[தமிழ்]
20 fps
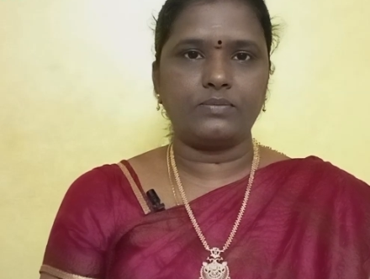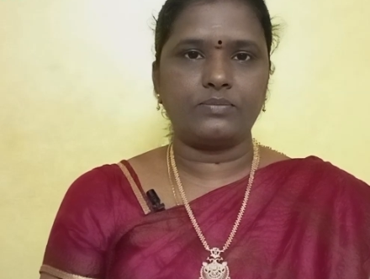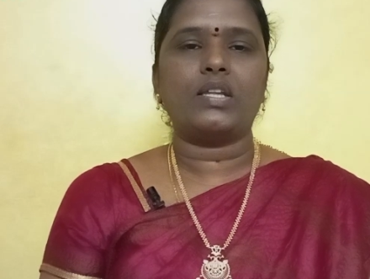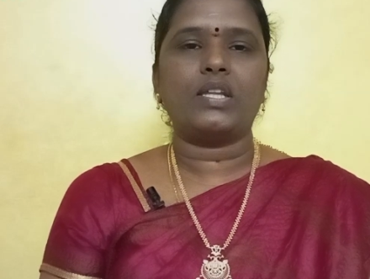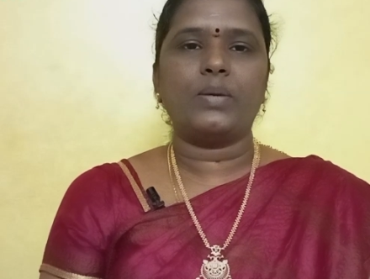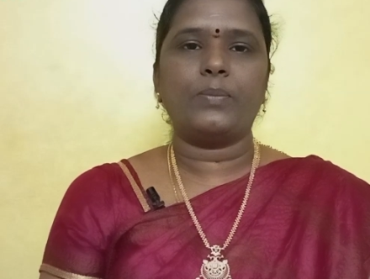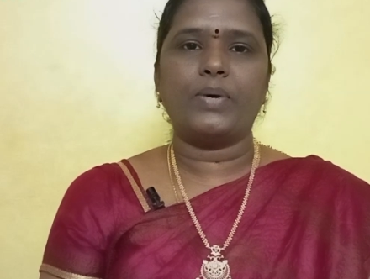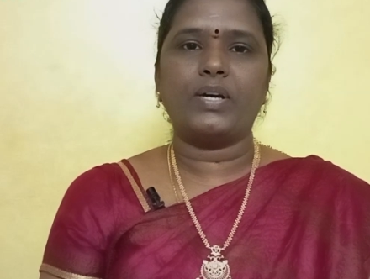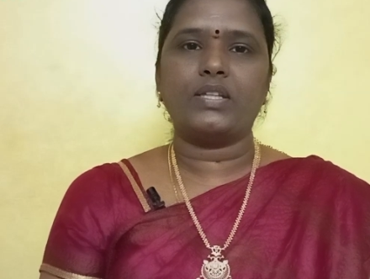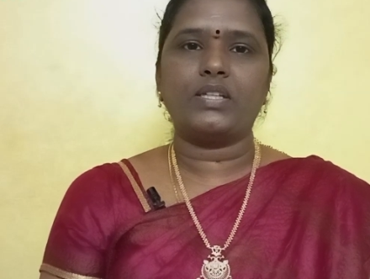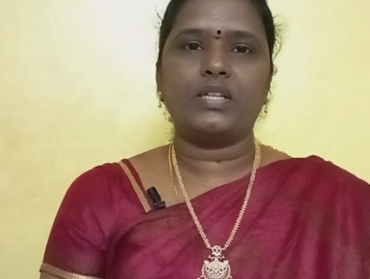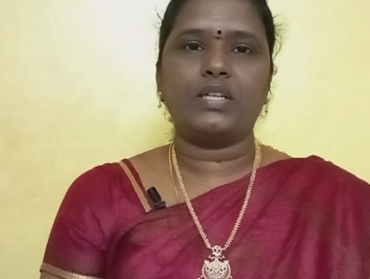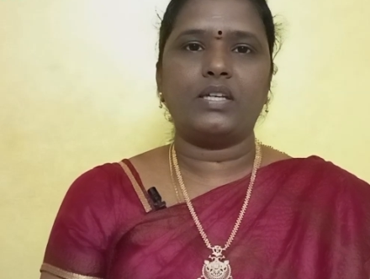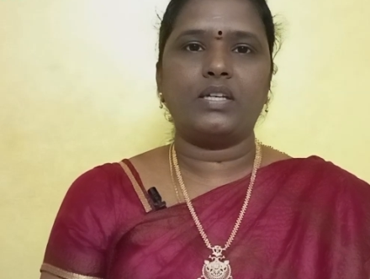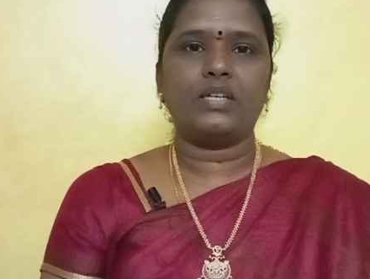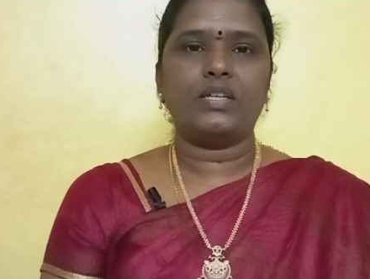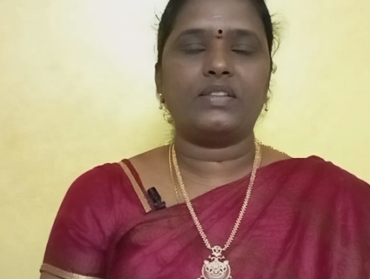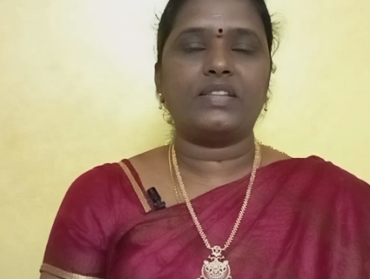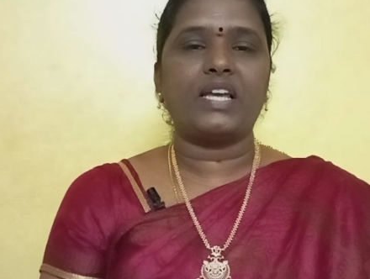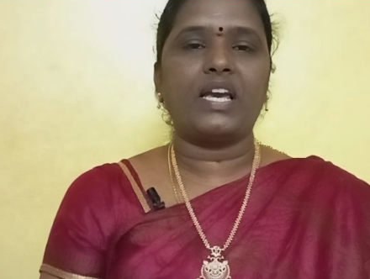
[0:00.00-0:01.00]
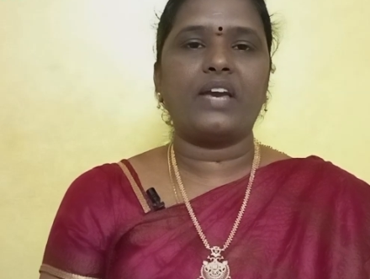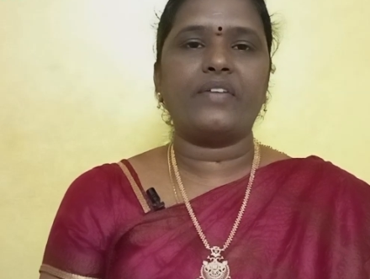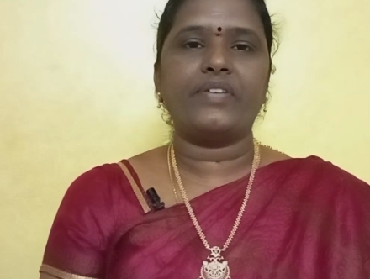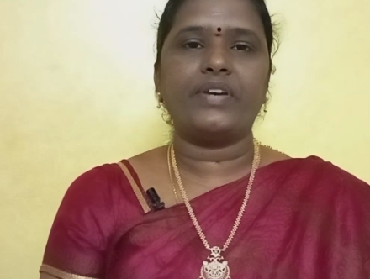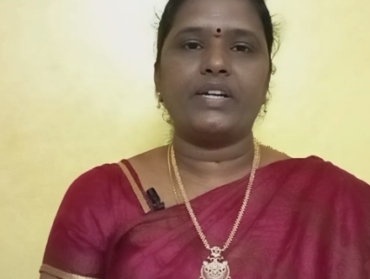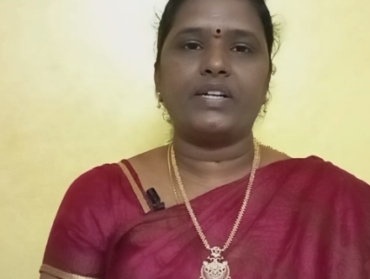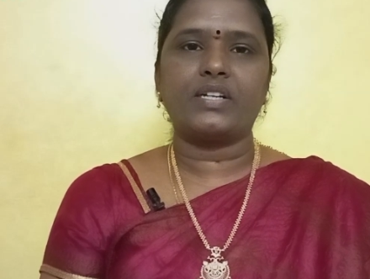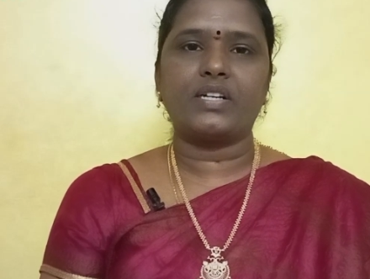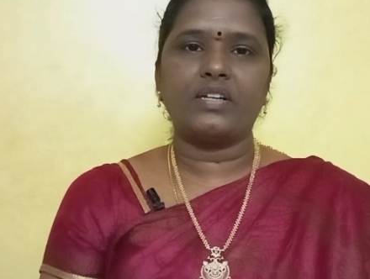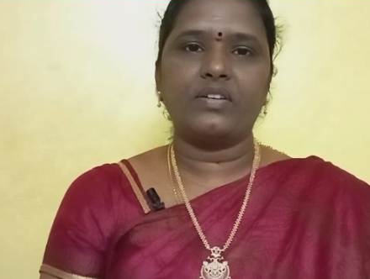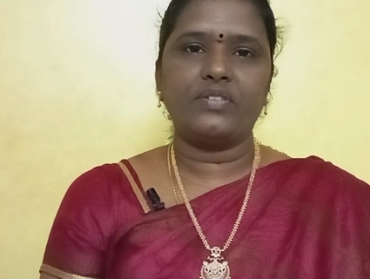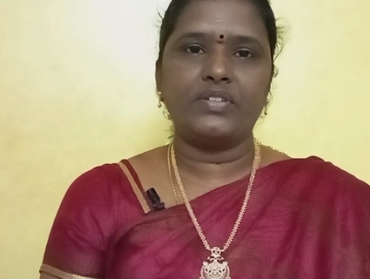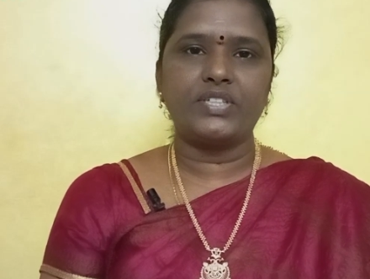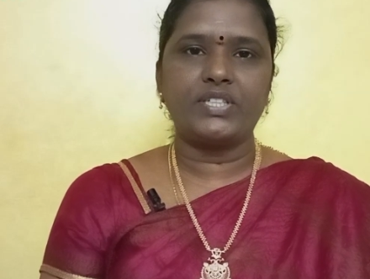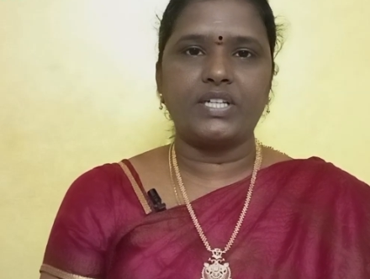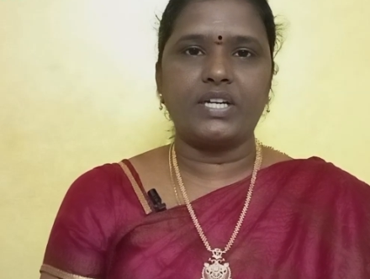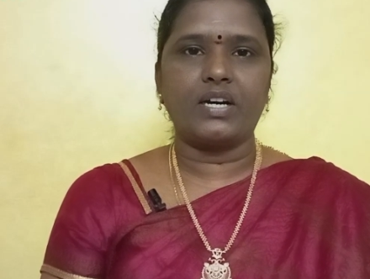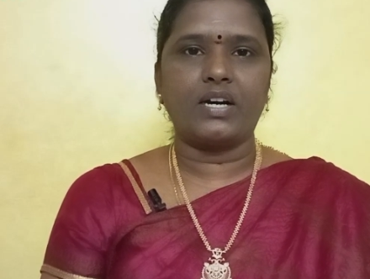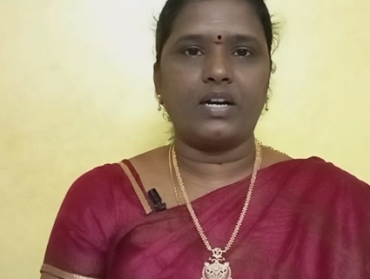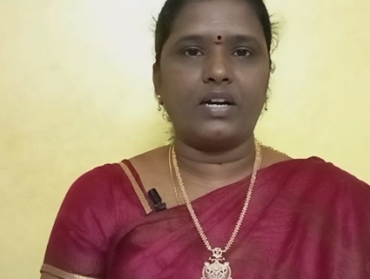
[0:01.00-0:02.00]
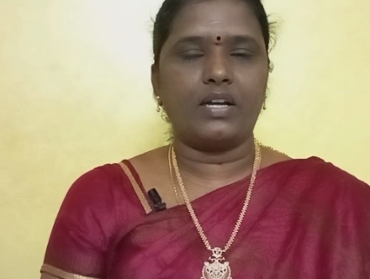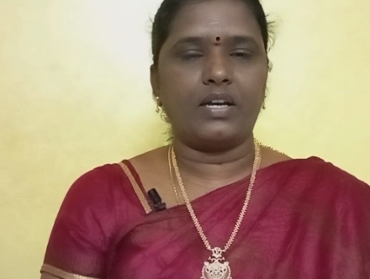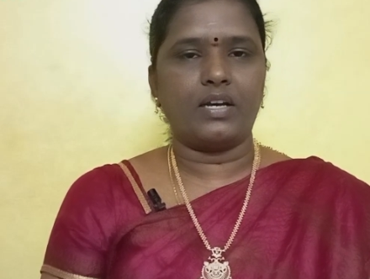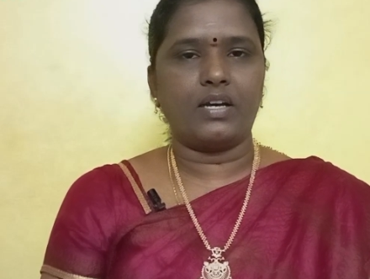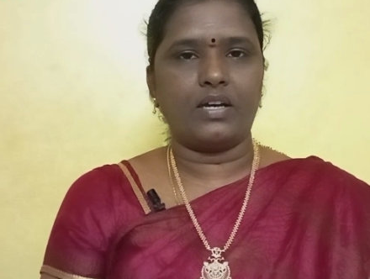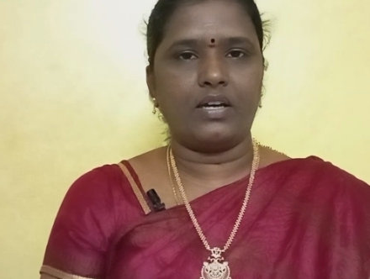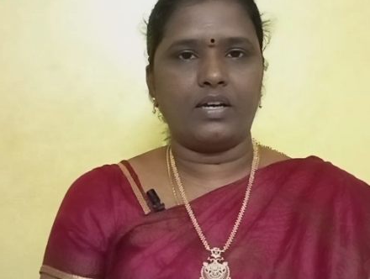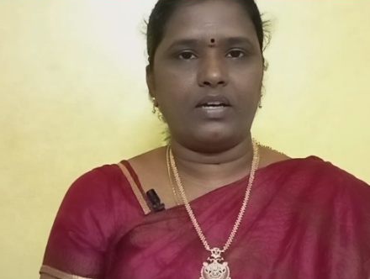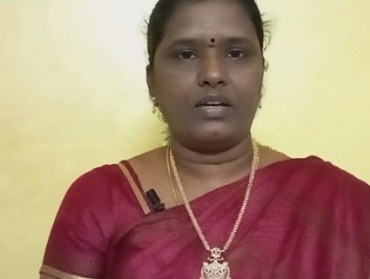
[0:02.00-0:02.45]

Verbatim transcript: அதே மாதிரி தேவையற்ற விஷயங்களை